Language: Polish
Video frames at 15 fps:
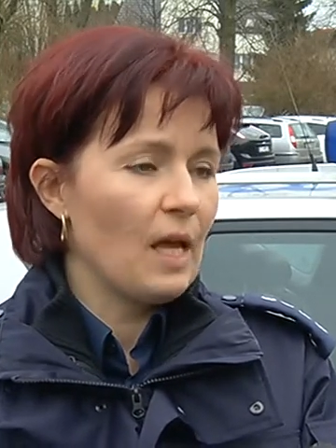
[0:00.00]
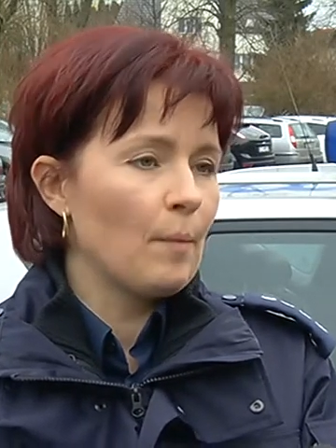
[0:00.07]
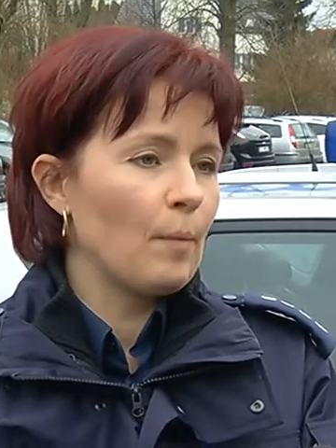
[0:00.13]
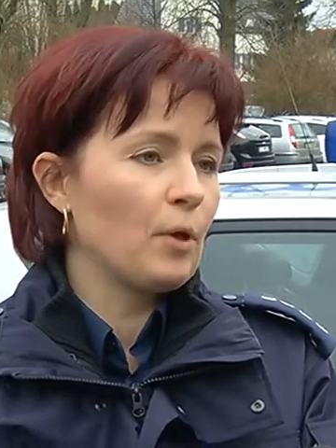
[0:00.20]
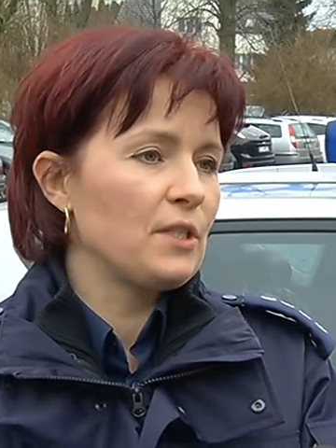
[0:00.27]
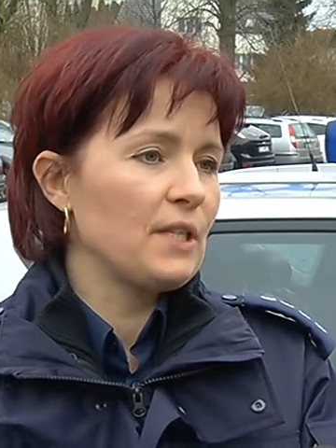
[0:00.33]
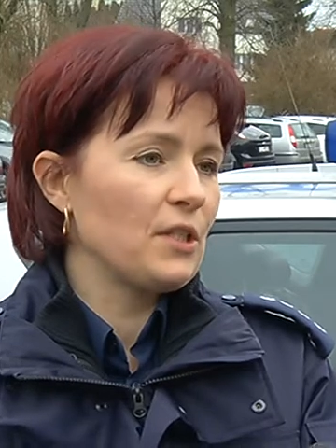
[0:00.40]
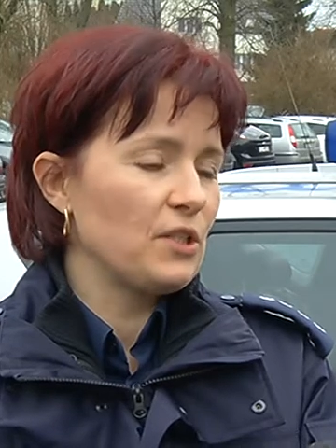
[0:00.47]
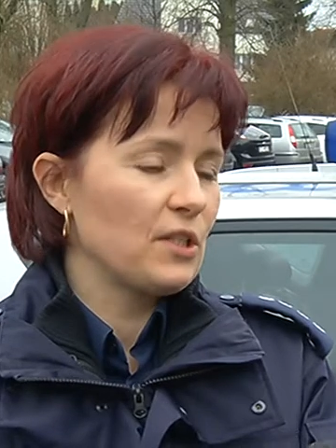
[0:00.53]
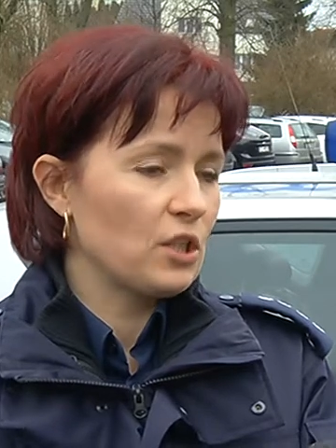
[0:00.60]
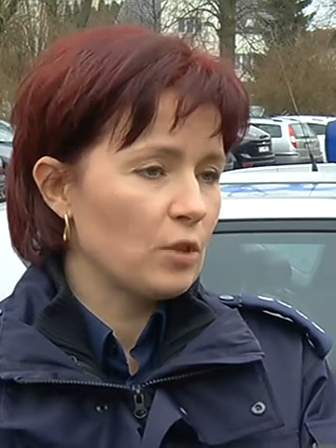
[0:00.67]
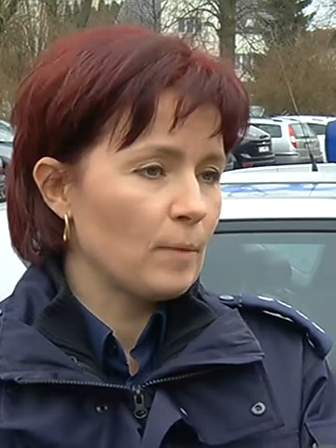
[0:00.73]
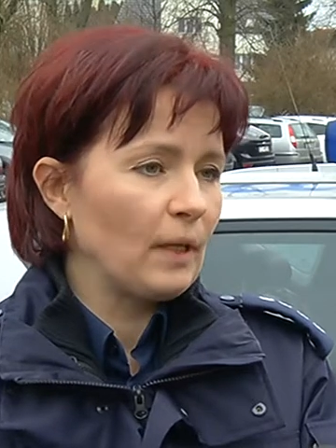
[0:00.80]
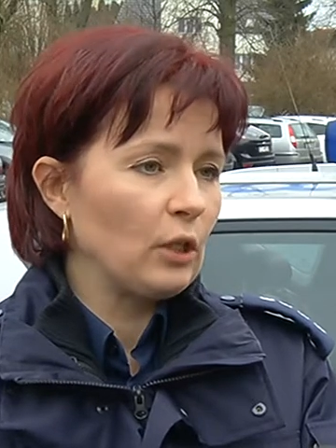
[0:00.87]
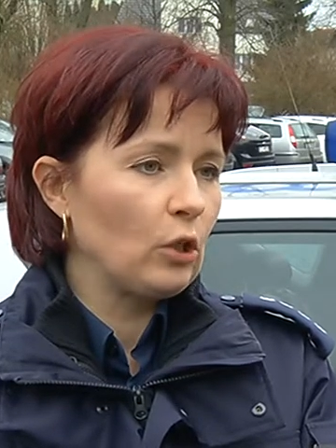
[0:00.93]
Policjanci
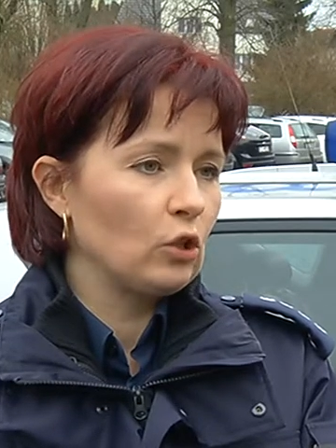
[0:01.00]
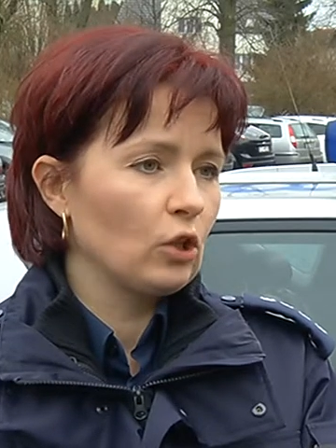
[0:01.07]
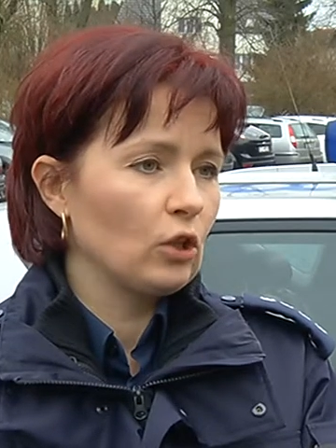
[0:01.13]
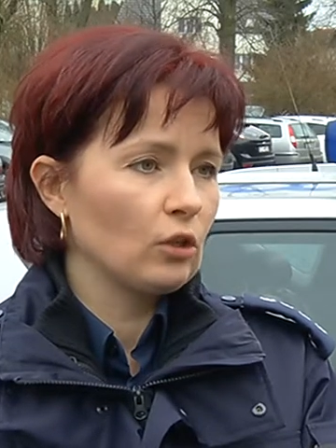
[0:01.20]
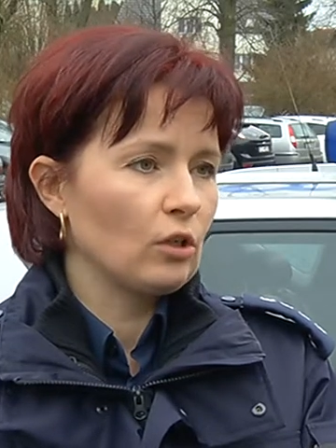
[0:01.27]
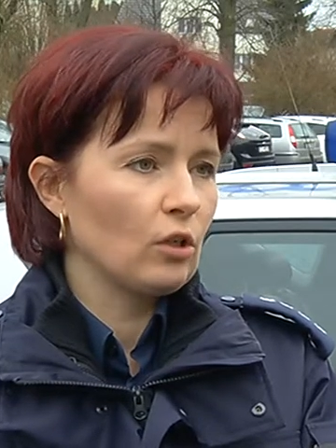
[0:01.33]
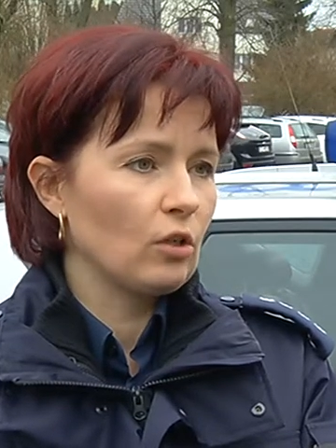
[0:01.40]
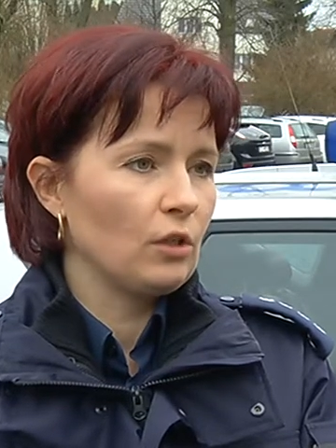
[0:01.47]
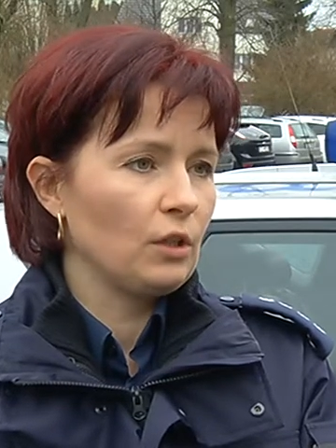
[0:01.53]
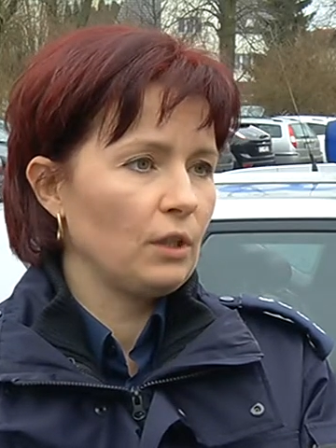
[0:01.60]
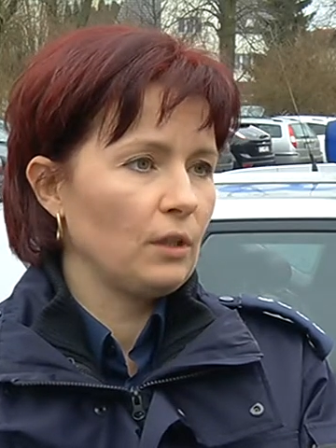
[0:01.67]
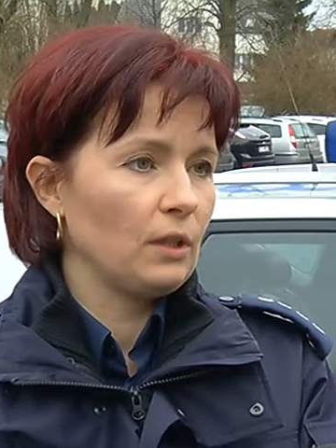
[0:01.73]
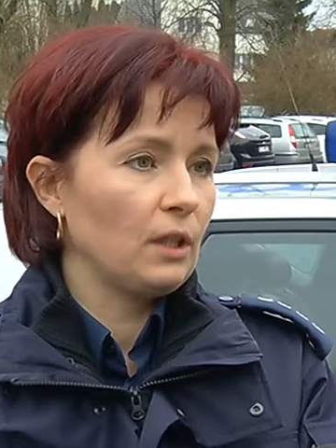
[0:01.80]
zatrzymali go do kontroli.